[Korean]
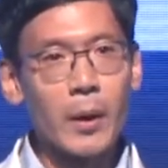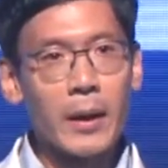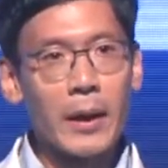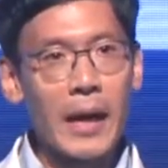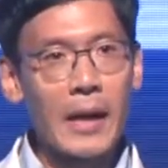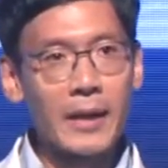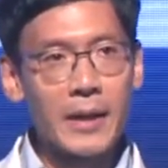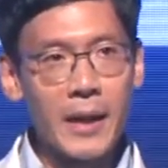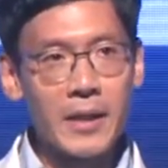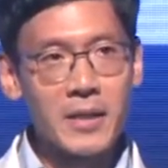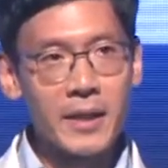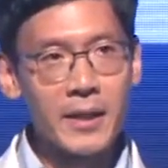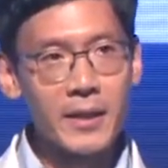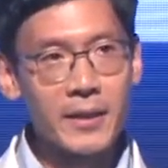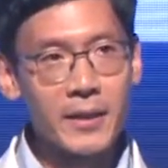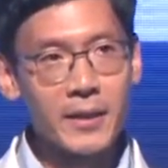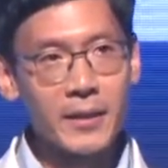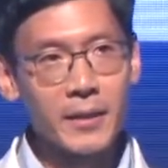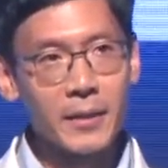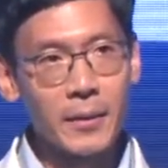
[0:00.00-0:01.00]
각
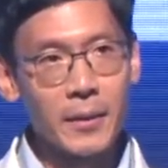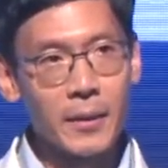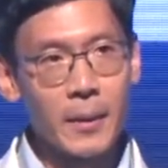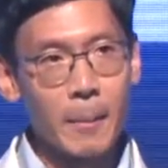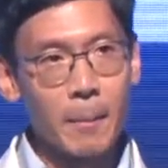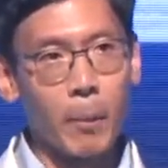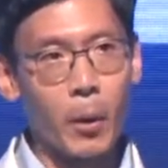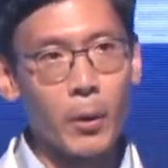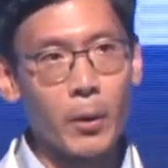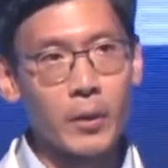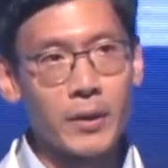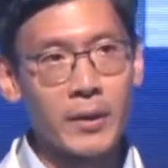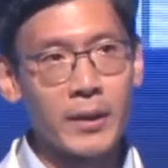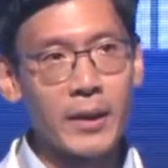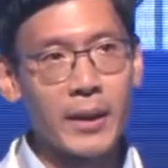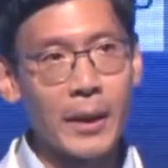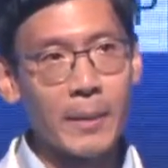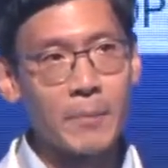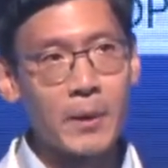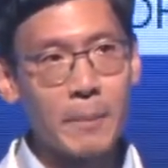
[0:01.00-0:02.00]
개체들은
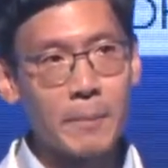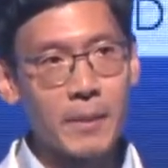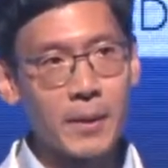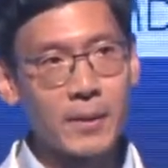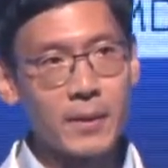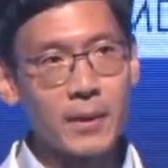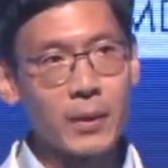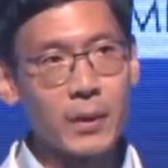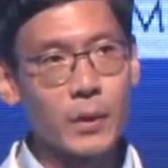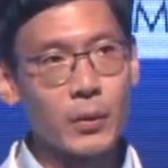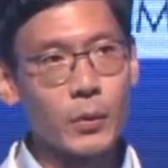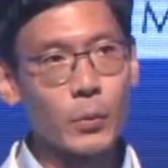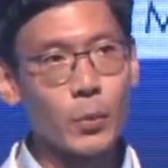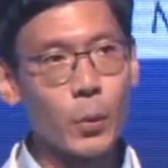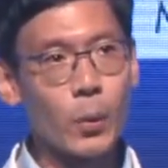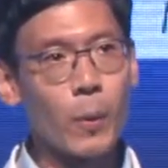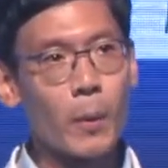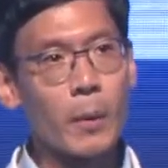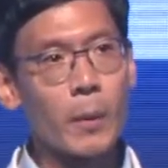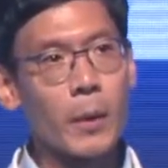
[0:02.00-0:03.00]
벌어들인 MDP를
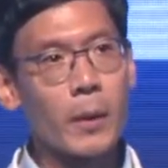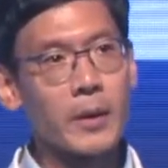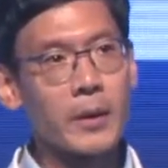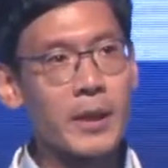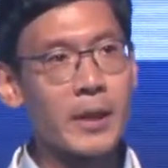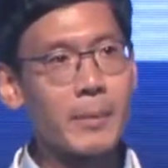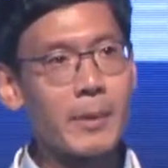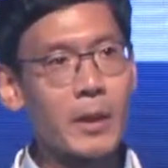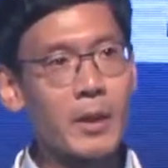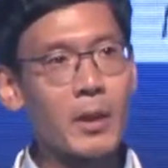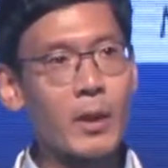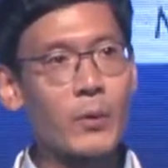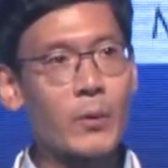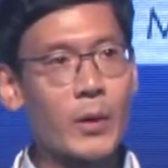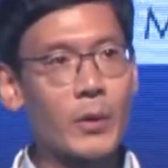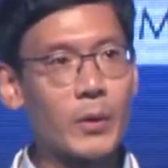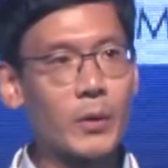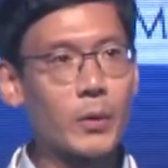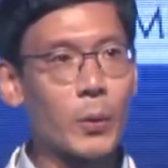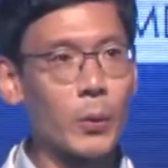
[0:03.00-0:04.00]
또 티메드라고
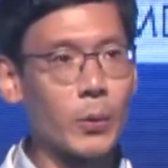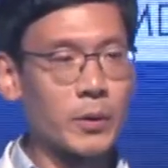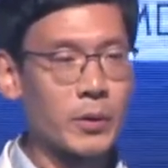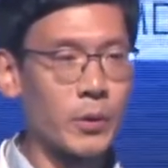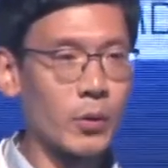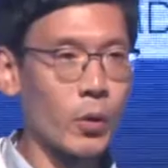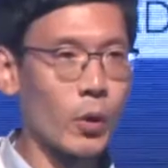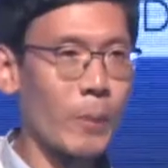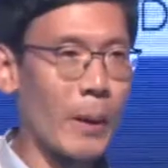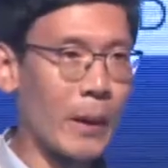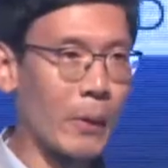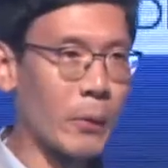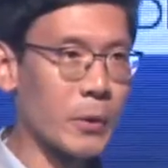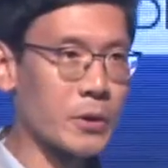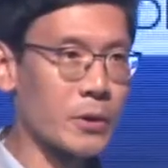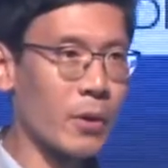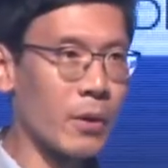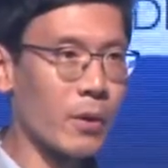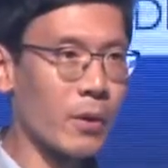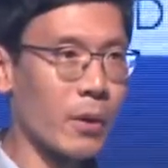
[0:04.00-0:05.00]
하는 토큰으로
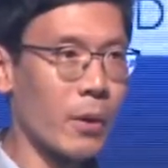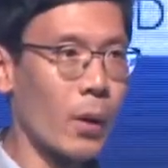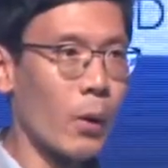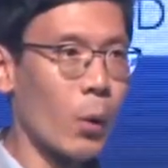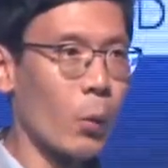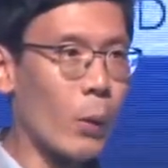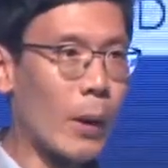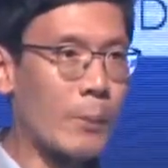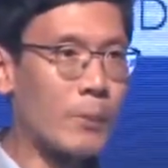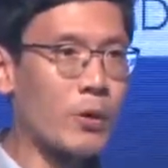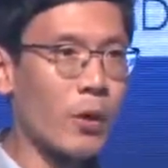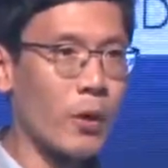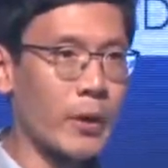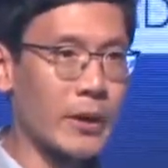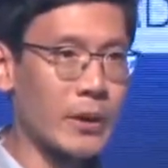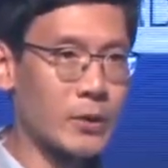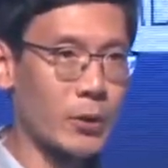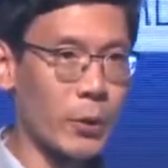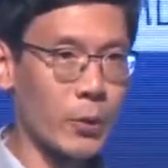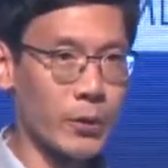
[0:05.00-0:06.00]
바꿔서 외부
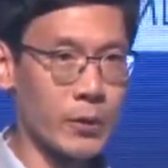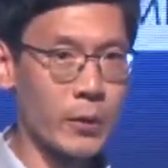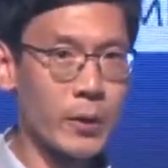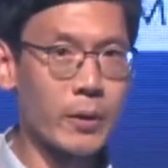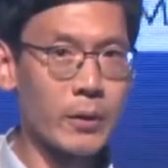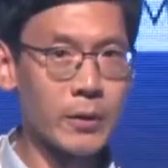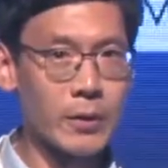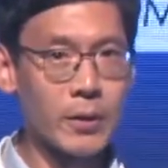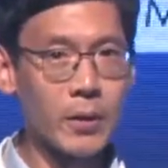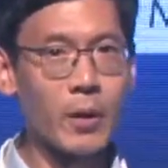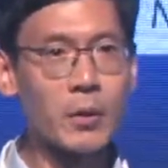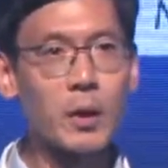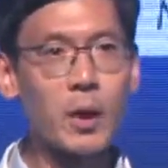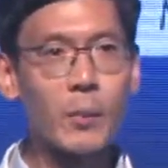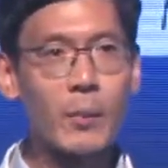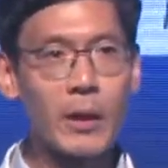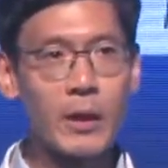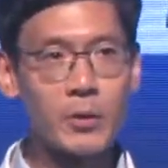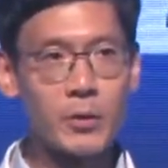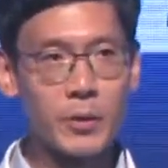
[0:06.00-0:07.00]
거래소에서
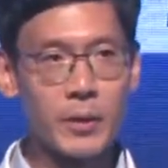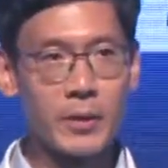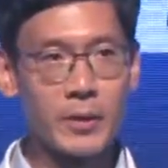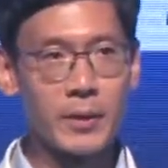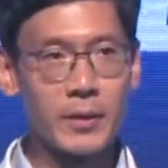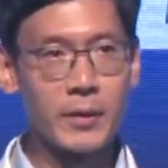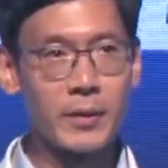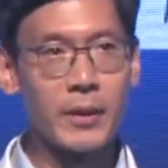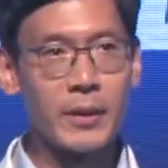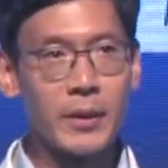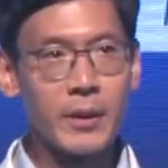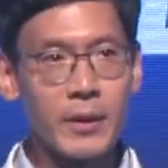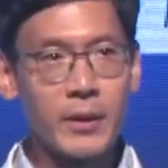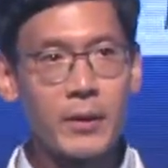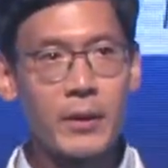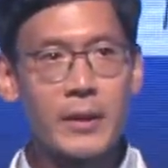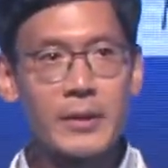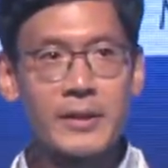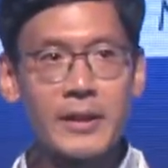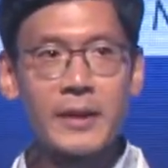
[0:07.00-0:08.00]
현금화할 수 있는
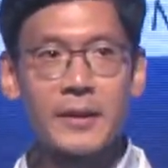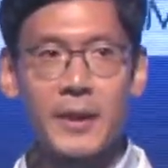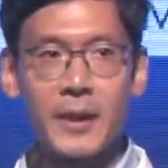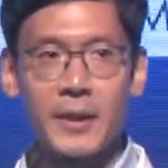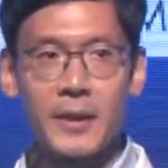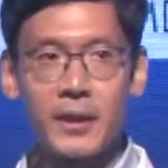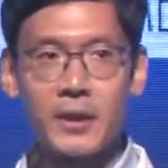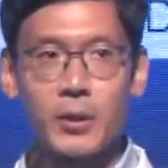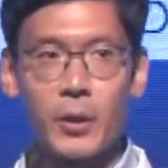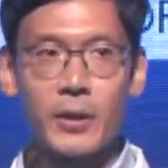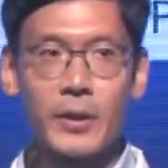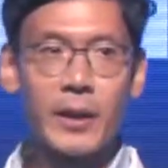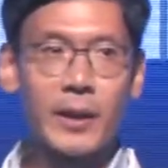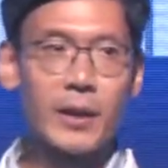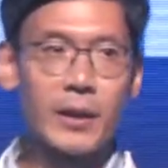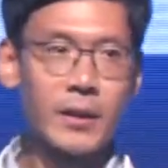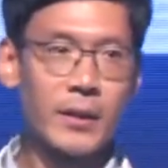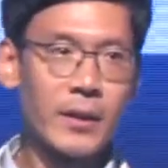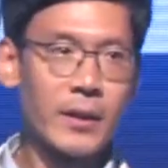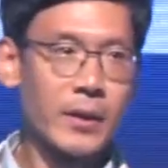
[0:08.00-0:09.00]
이러한 생태계를
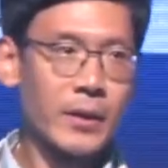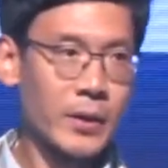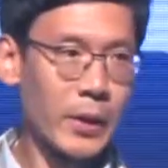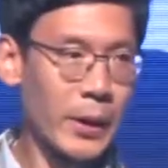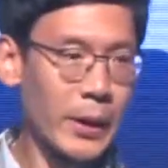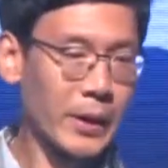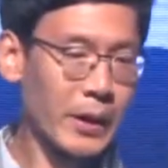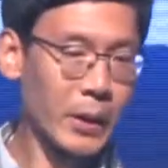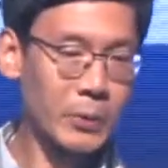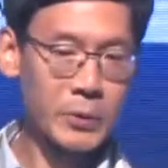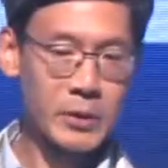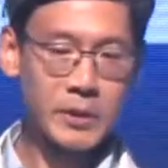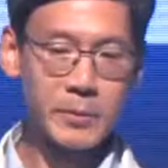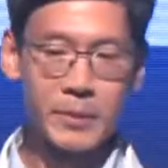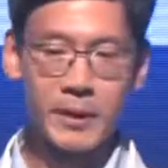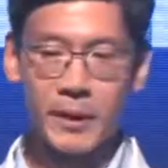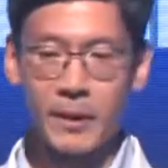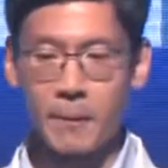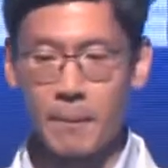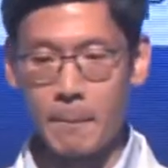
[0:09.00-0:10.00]
저희가 계획하고
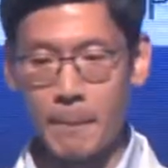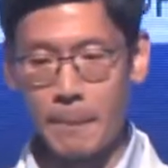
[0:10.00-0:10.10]
있습니다.